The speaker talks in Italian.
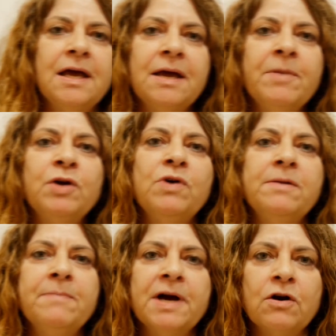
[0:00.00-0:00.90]

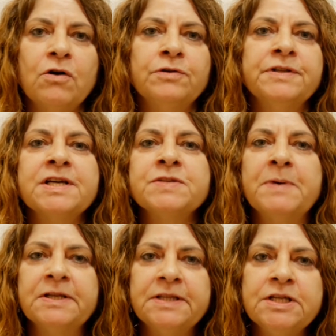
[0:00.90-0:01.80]
Emmanuel Macron, che
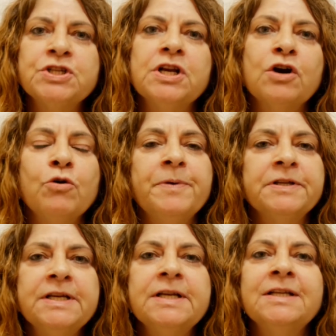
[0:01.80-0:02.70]
spartisce la
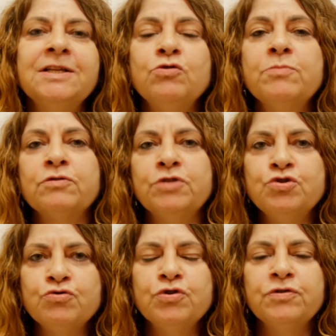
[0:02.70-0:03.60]
copertina del numero
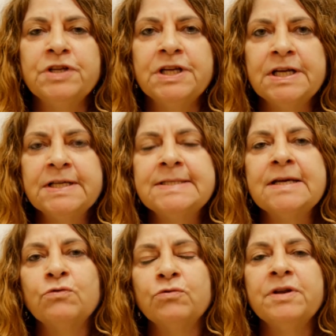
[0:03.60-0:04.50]
di giugno di
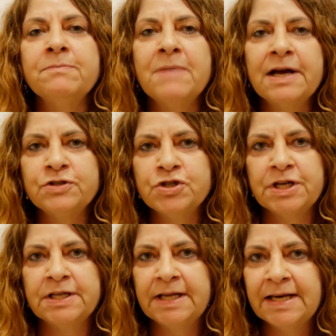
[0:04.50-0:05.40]
Nigrizia con
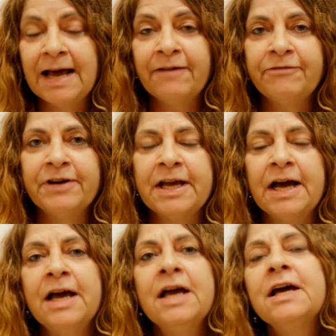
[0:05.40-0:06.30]
un'immagine
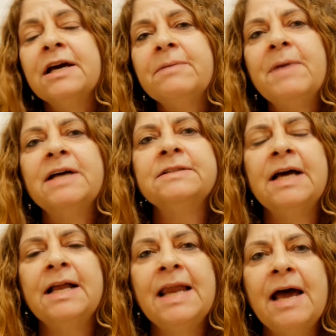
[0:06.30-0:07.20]
dell'Africa,
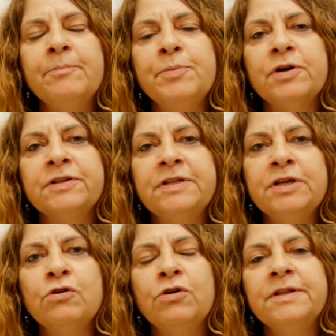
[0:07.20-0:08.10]
rimanda all'ampio
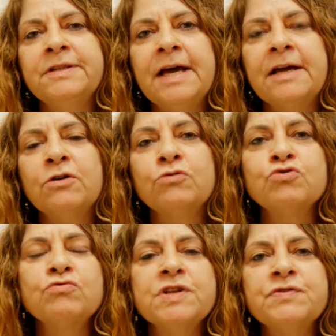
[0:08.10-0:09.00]
articolo
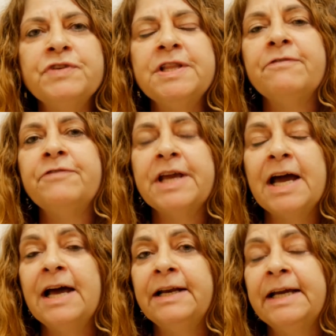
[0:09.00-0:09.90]
interno sulle sfide
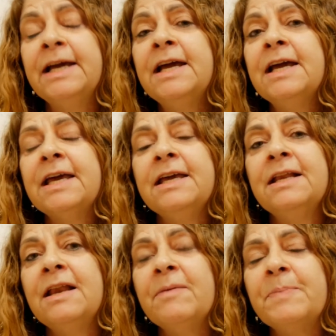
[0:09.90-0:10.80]
africane che
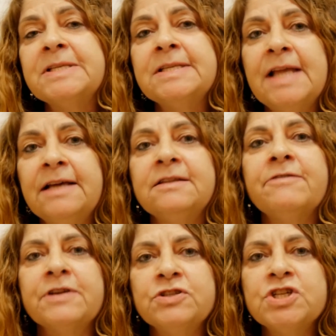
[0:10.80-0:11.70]
il
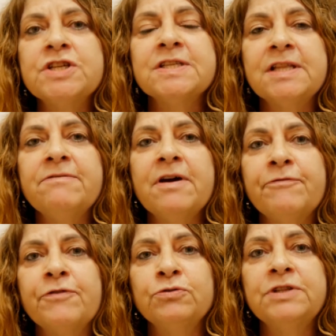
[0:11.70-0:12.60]
presidente francese
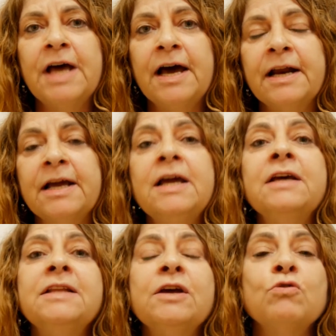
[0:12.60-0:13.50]
deve affrontare
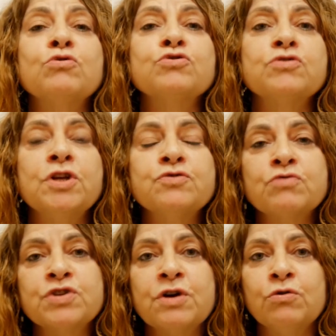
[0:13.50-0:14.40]
nel corso del
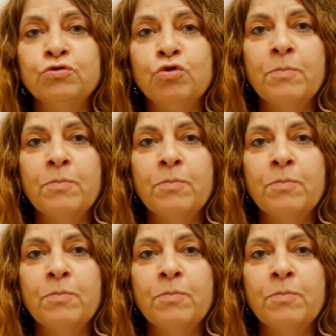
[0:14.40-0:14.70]
suo secondo